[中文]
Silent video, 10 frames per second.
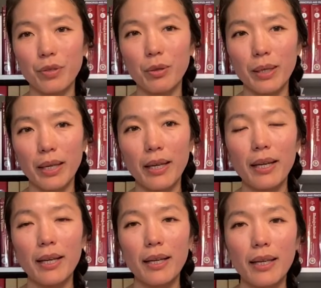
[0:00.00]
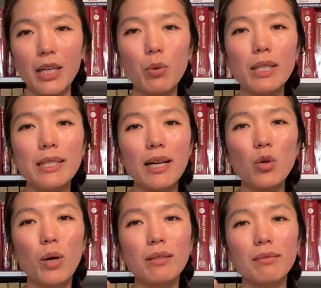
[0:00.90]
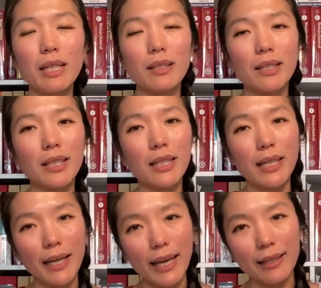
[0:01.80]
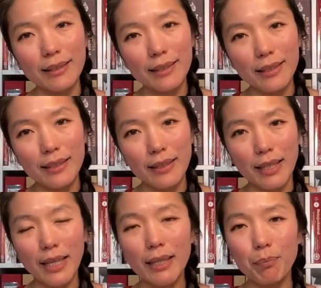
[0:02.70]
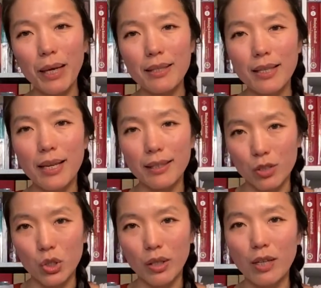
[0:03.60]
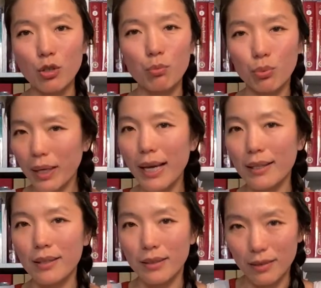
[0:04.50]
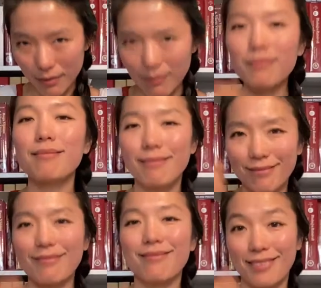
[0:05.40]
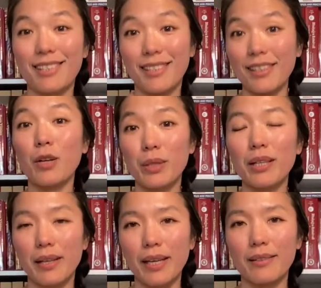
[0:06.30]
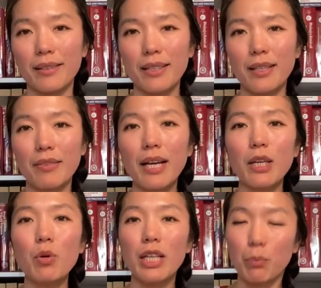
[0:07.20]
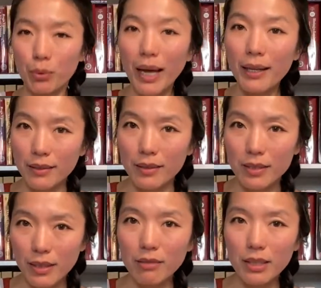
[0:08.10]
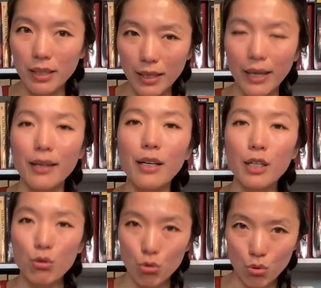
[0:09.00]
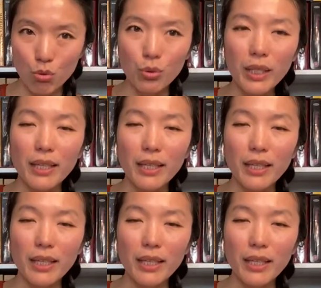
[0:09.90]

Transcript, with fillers: OK，因为姜黄定的那个量，你一般在饮食当中不太可能吃到那个量。那因为你不大可能吃到那个量，所